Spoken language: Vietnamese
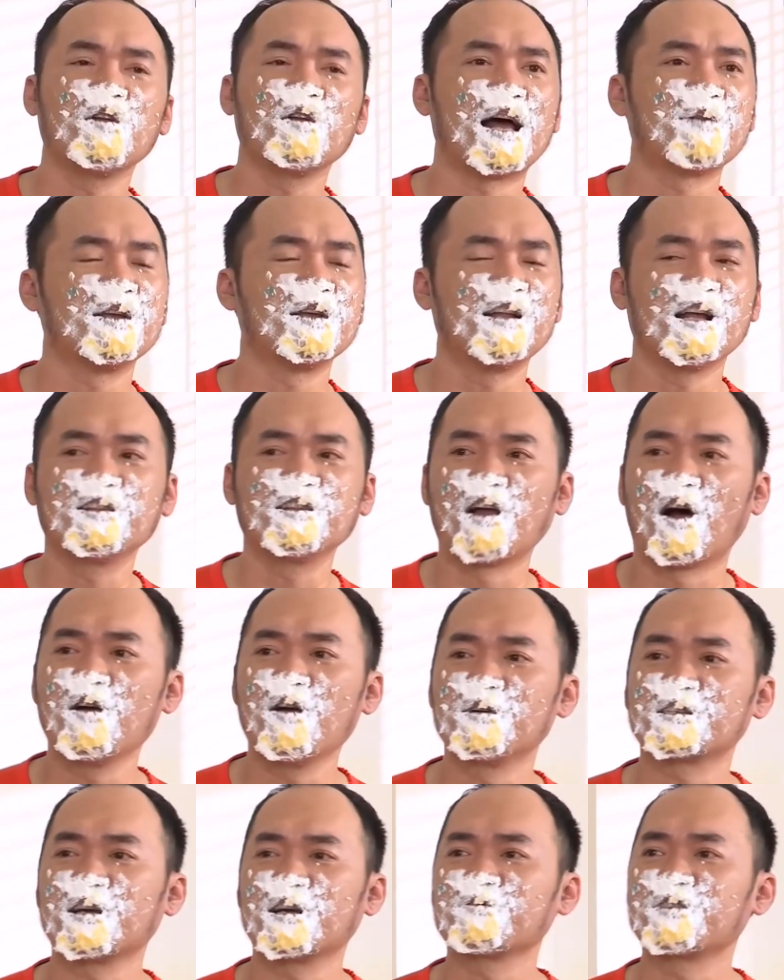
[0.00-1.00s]
tôi làm gì nên
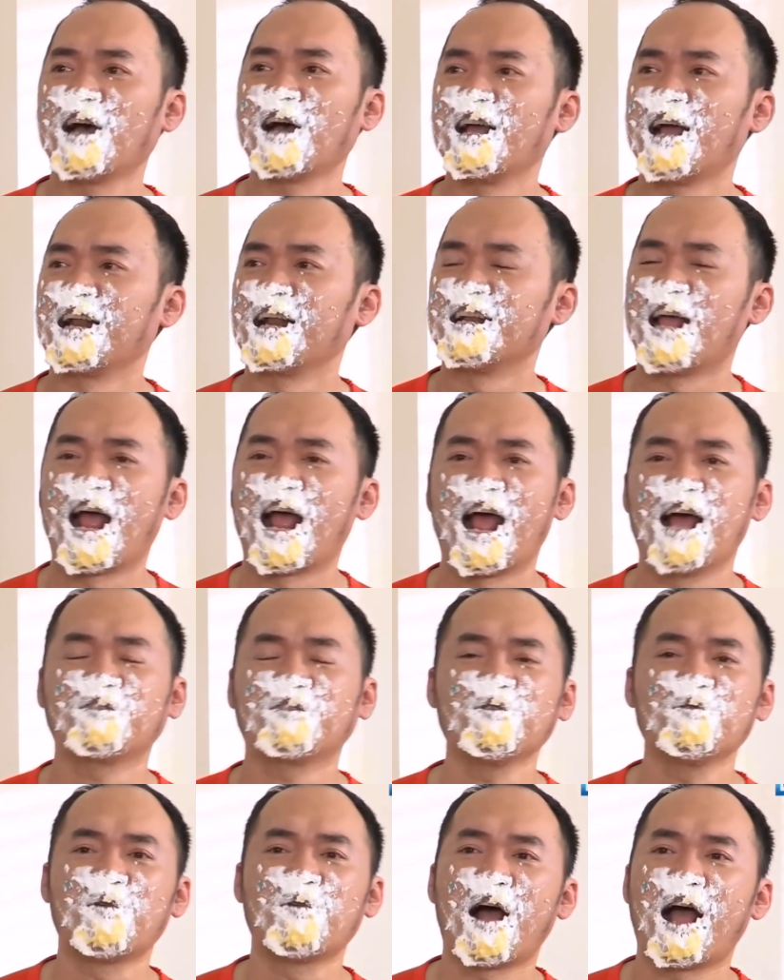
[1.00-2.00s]
tội mà sao trời hành
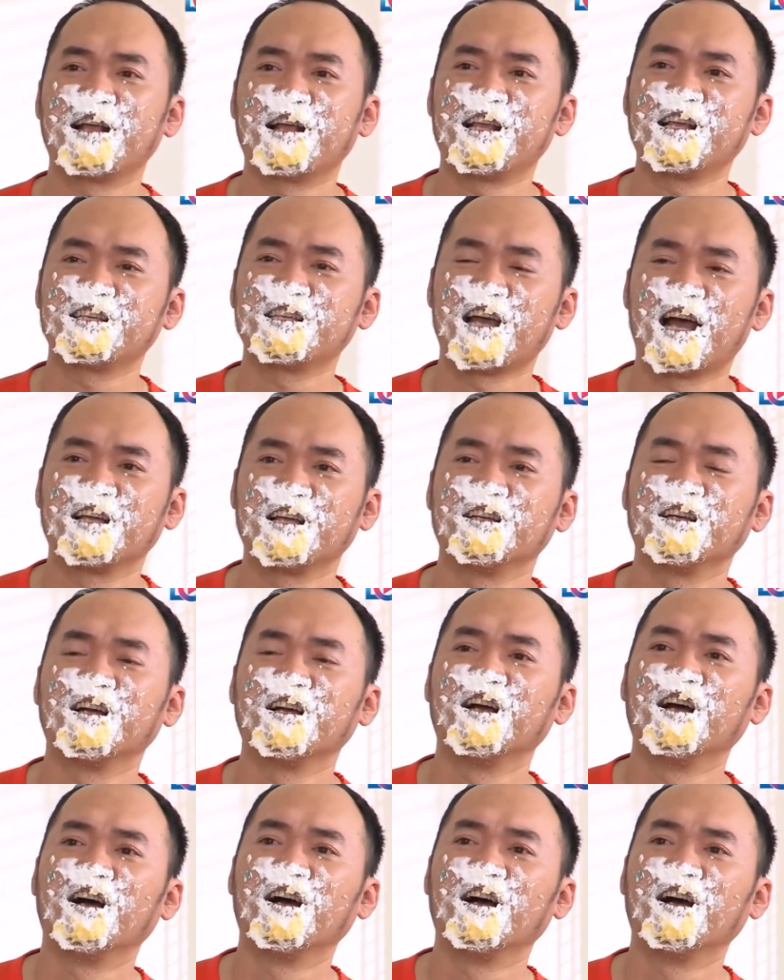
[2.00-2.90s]
hạ tôi hoài vậy trời